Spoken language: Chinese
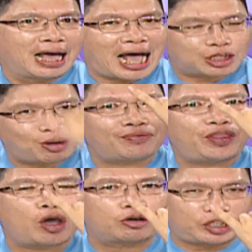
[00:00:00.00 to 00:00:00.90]
他赚
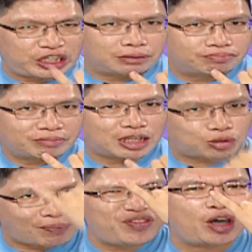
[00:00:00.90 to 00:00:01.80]
六亿，他
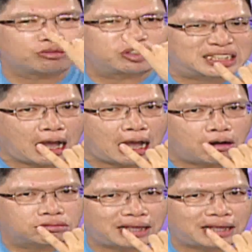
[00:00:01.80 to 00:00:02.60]
赚六兆。